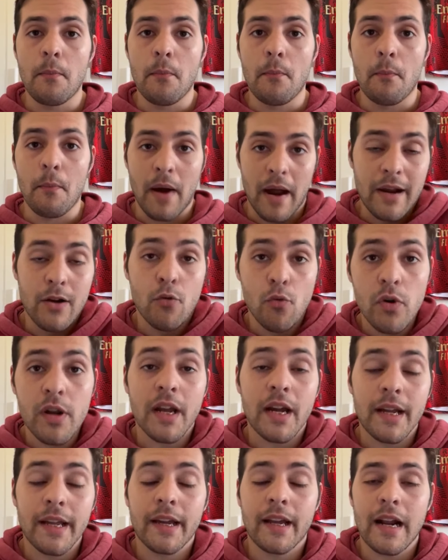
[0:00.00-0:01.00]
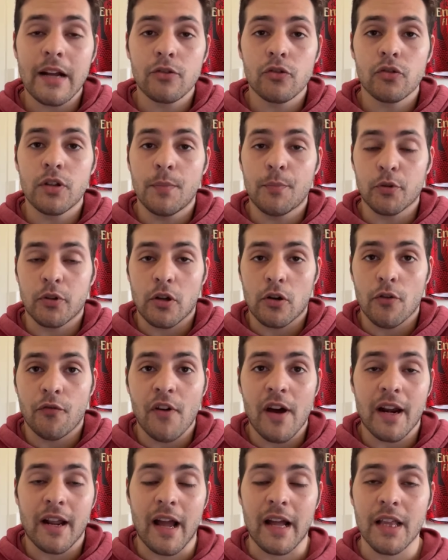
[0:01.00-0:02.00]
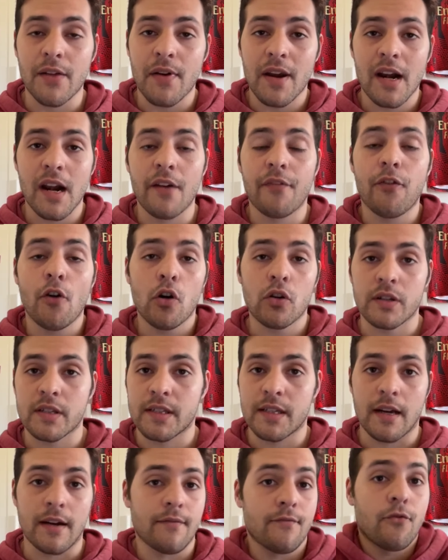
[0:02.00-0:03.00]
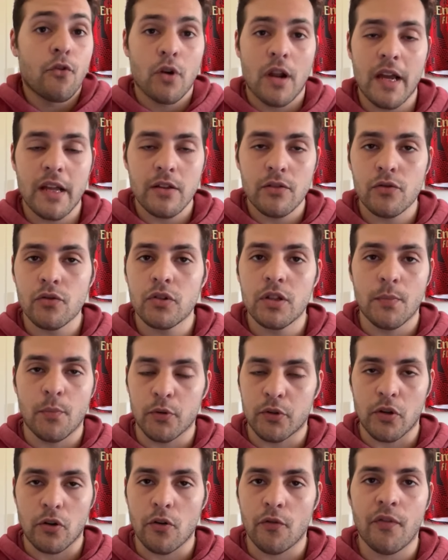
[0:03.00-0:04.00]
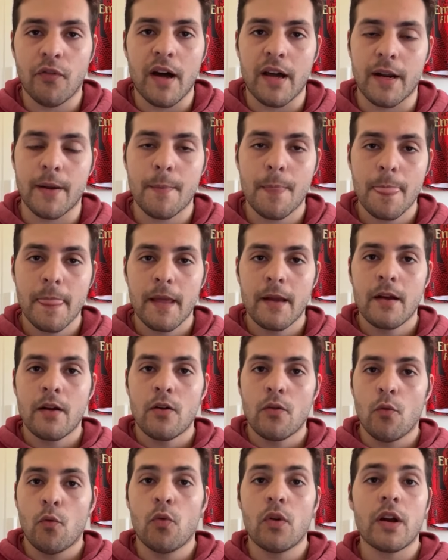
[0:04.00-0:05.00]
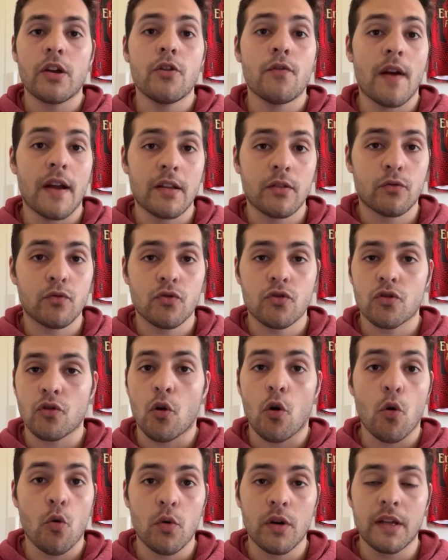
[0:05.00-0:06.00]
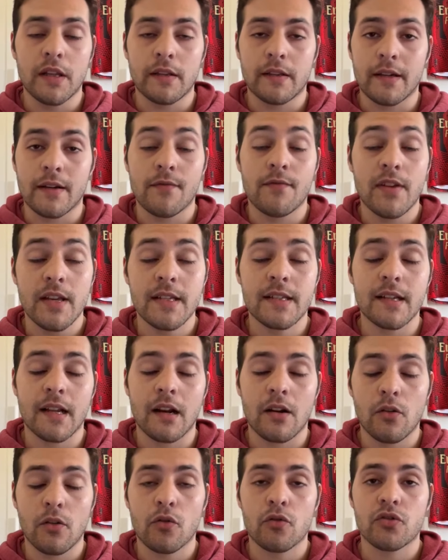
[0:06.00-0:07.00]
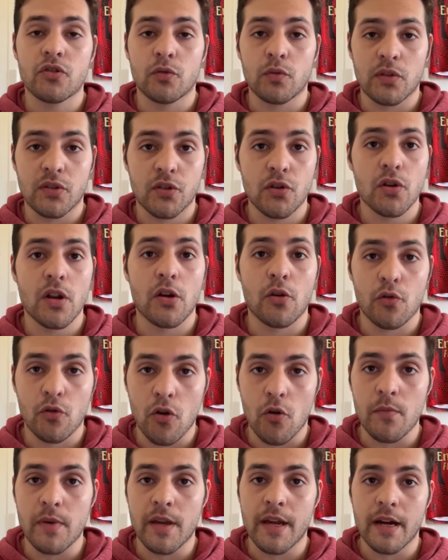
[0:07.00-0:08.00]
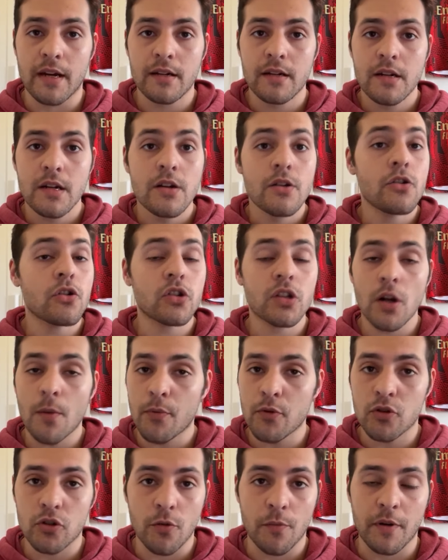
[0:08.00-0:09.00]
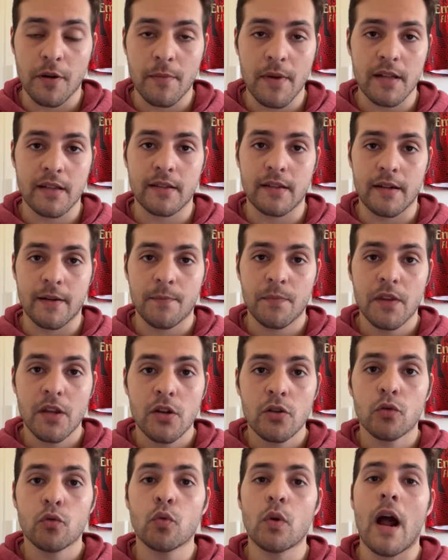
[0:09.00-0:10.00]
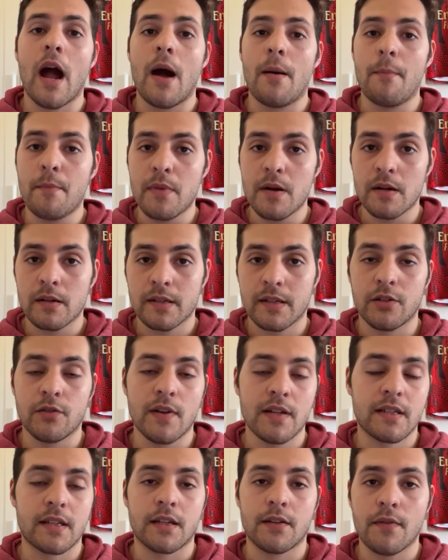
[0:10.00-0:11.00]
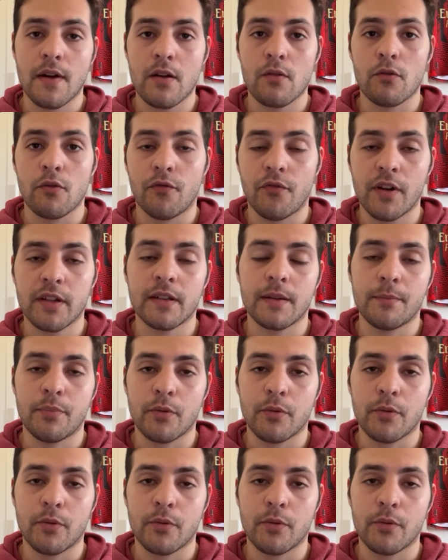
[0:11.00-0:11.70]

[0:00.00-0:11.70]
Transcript: ma è l'unica in grado di poterlo fare, ad avere la forza, volendo, di poterlo fare. Una Juventus o un Inter, vista la loro situazione economica, non se la possono permettere. Turam, se dovesse arrivare un'offerta